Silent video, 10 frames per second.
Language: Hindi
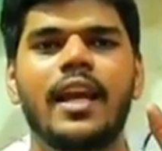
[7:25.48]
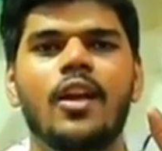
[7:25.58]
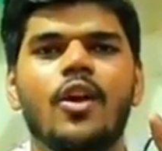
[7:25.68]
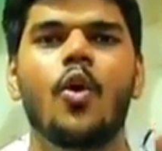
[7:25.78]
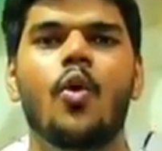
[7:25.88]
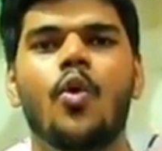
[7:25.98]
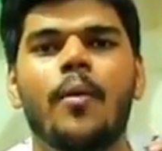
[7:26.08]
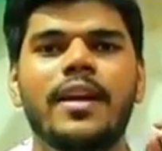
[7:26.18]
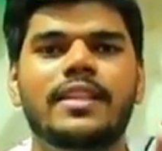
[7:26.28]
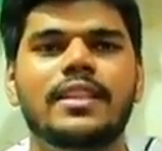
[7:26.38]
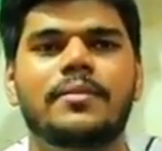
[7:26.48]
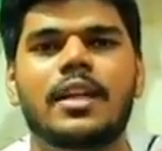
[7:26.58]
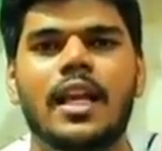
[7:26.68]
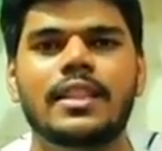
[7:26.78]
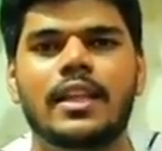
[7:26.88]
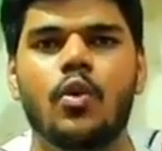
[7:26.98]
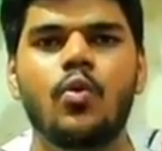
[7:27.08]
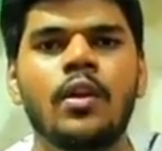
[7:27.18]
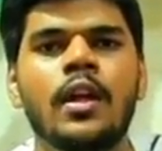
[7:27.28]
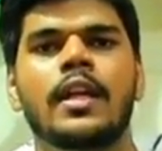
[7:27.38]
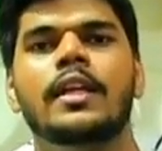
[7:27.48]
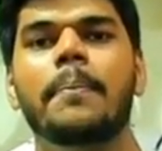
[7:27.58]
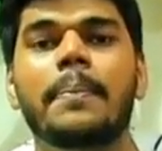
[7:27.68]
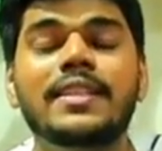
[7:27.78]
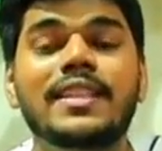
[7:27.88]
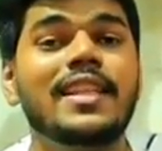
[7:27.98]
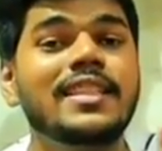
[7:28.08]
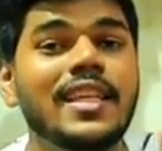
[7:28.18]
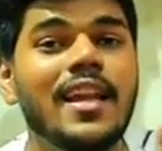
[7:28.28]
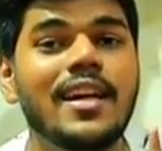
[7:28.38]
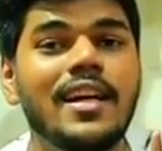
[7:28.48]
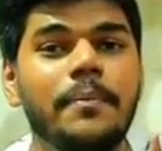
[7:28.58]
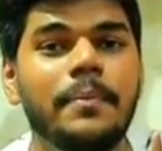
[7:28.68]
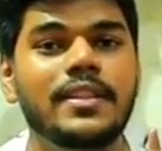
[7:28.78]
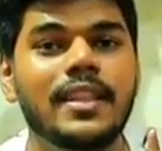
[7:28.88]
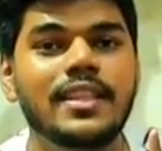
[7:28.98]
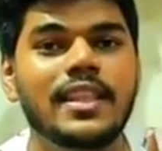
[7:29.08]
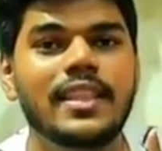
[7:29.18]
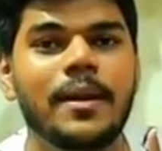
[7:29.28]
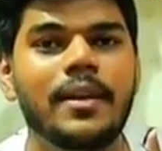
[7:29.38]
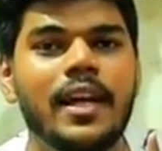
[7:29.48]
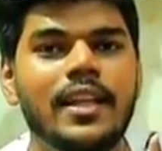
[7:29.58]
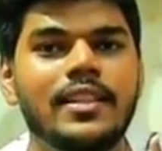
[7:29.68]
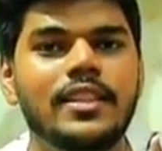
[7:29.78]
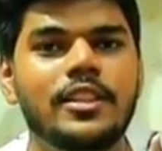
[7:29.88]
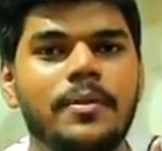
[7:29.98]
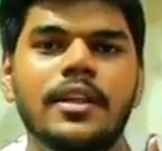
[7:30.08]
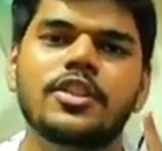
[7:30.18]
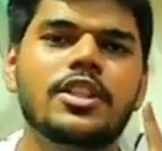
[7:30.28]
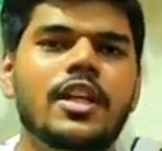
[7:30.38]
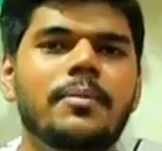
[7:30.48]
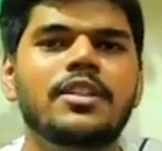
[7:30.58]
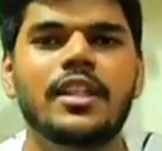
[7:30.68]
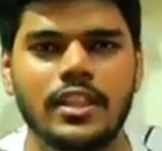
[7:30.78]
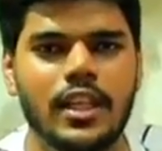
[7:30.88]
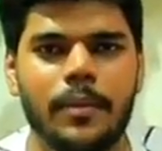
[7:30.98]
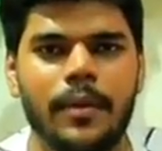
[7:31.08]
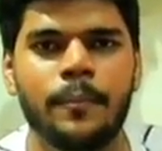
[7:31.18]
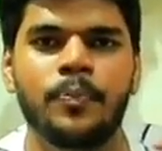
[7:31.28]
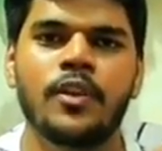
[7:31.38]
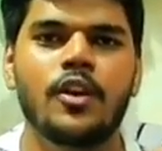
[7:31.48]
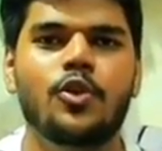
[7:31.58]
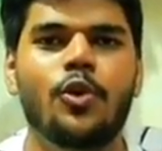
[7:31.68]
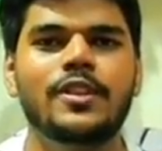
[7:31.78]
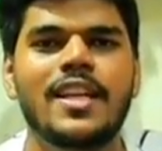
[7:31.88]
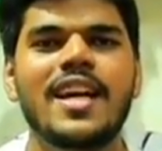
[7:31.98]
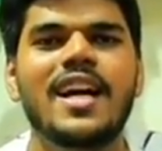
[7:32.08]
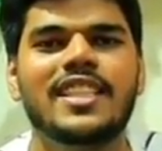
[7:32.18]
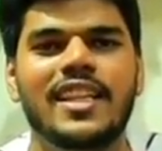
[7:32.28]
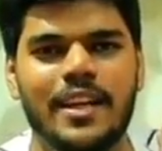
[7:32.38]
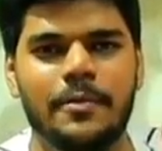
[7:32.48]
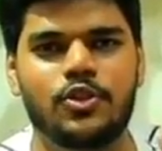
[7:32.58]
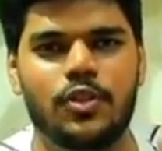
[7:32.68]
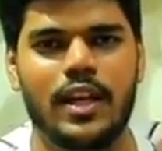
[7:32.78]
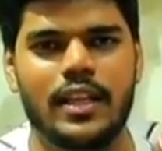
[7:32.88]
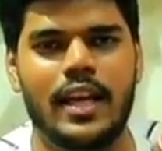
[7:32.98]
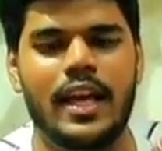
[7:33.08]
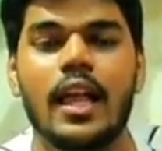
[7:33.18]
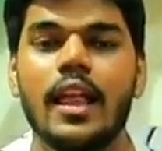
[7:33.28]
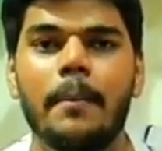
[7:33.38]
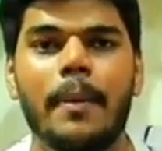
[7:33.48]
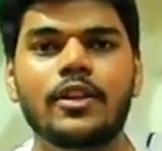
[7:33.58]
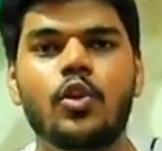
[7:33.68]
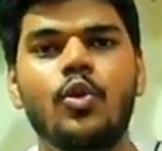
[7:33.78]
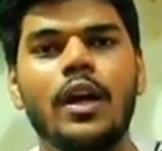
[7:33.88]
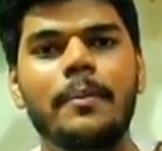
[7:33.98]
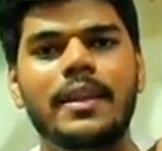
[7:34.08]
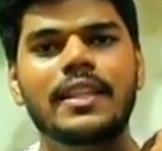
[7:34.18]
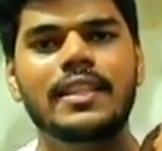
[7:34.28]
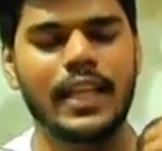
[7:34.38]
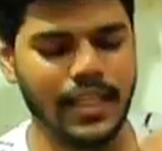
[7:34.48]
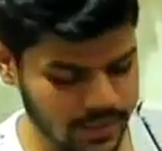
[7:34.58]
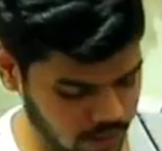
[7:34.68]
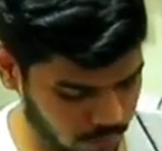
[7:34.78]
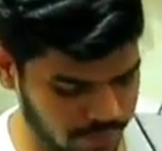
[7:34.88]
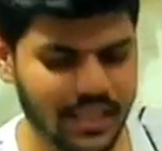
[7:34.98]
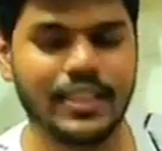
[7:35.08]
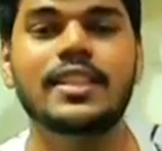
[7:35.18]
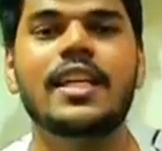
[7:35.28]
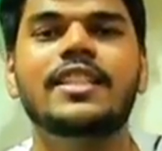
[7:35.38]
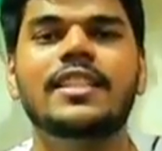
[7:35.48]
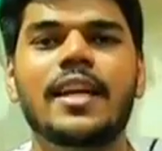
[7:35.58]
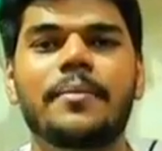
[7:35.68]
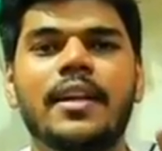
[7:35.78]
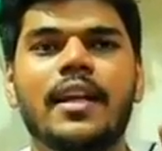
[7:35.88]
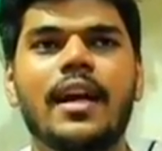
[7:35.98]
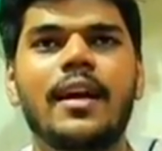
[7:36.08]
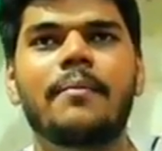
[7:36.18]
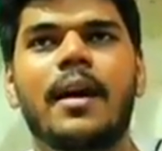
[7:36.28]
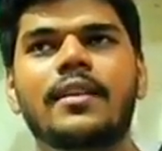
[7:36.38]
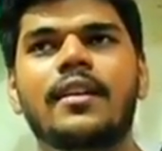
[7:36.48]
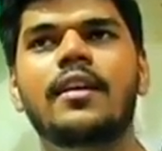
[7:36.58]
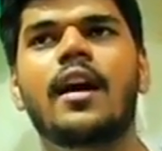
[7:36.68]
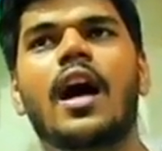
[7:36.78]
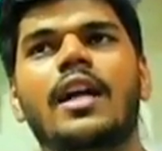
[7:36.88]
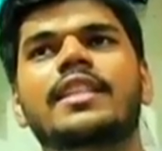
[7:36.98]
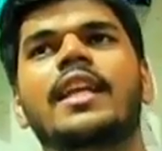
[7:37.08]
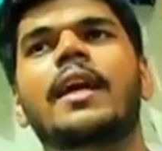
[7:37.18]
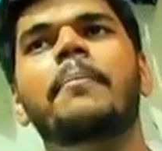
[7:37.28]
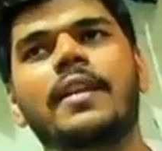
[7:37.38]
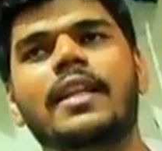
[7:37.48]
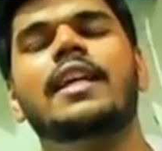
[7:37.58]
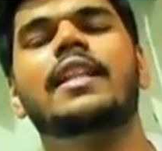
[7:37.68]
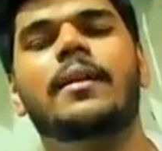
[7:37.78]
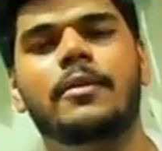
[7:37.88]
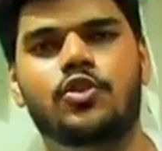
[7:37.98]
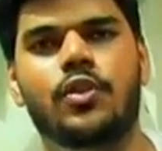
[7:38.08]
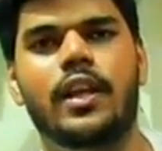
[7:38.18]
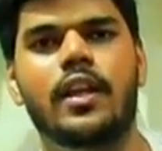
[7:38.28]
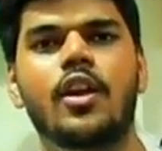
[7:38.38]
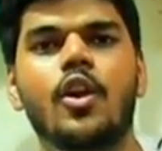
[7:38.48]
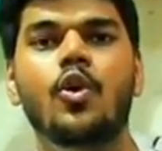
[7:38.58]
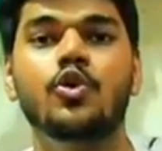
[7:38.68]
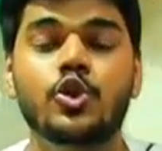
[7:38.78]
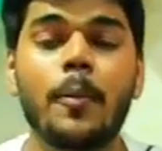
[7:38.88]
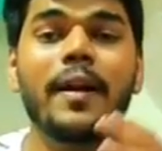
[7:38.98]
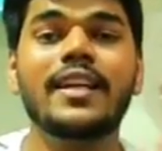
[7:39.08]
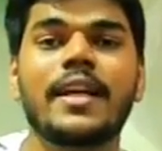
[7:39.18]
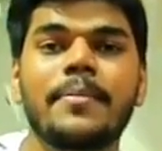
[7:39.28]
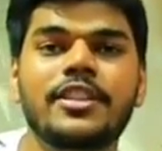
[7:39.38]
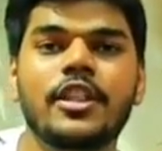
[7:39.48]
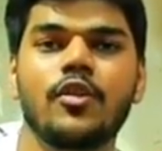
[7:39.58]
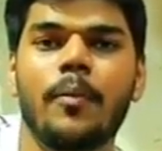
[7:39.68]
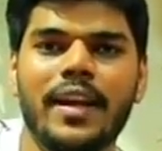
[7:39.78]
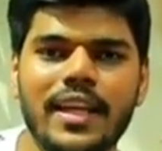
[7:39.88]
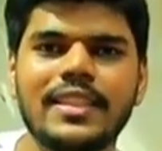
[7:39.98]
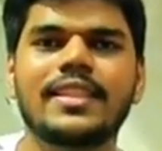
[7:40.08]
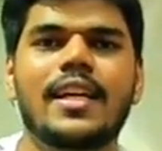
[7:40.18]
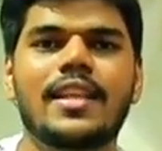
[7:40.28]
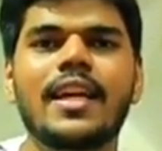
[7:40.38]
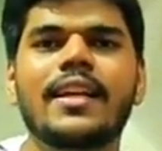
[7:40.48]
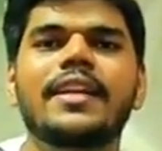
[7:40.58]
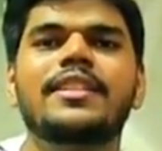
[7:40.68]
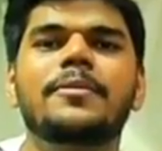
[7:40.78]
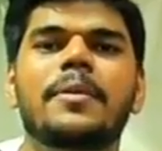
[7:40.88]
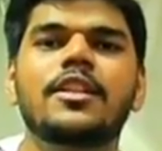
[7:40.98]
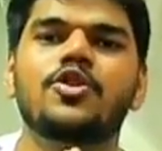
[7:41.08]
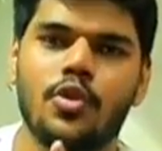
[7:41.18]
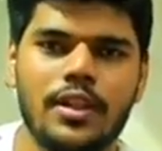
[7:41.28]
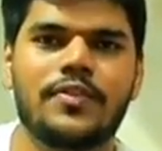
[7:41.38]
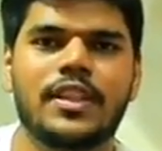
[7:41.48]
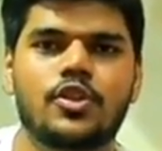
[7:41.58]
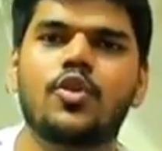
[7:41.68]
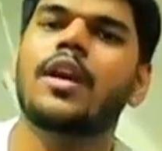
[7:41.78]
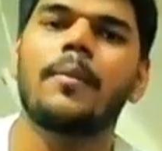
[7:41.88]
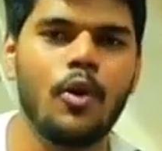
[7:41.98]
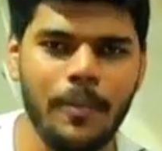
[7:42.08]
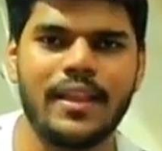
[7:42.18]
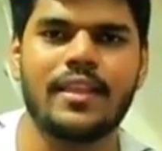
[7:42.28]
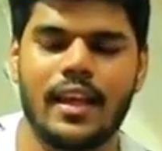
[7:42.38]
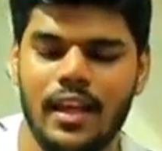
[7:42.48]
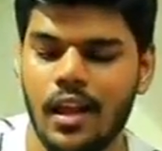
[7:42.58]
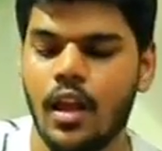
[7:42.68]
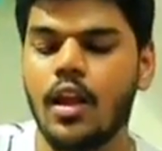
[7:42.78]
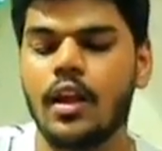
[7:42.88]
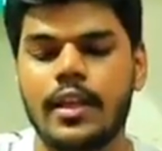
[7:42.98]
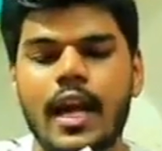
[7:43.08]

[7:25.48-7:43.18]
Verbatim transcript: रहे हैं उनको मैं ये चीज़ समझाना चाहता हूँ कि 20 से 30 साल का 20 से 30 का सेगमेंट आता है जीन्स में चाहे शर्ट में चाहे टी शर्ट में दो से लेकर आठ साल तक के बच्चों के लिए आता है बात करूँ अगर बत्तीस से चालीस की तो बत्तीस से चालीस का सेगमेंट आता है मात्र आठ से लेकर पंद्रह साल तक के बच्चों के लिए उससे ऊपर का सेगमेंट चाहिए तो वो बड़े की जींस आती है अट्ठाईस तीस बत्तीस चौतीस बीस जो कि हम लोग पहनते हैं